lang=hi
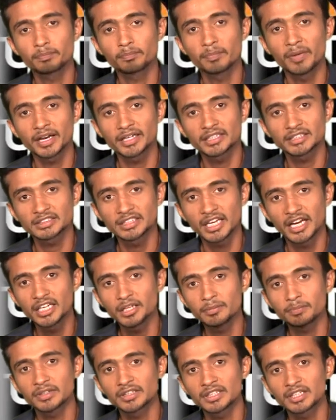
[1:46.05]

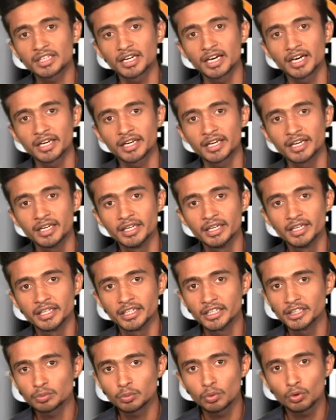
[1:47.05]
पाकिस्तानी पत्रकार ने
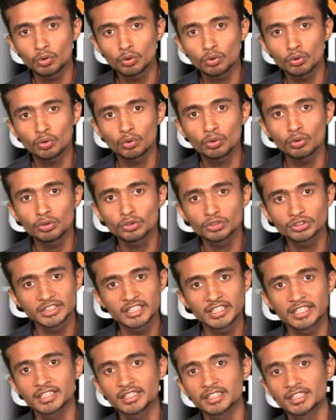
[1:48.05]
इस फोटो को
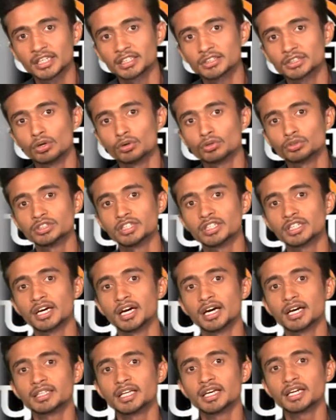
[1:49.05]
शेयर किया था और उसने
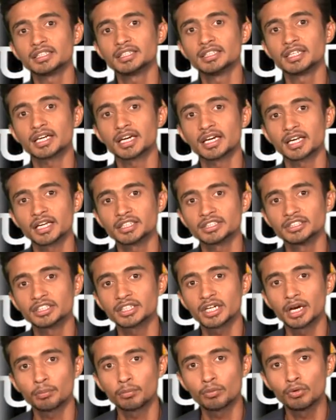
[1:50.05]
कहा था कि ये कराची
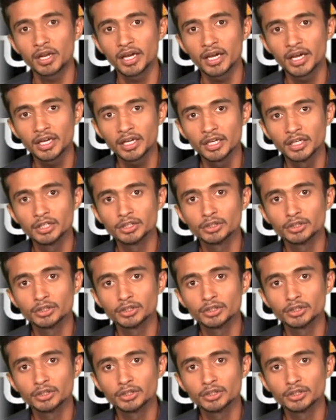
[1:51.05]
का पुल है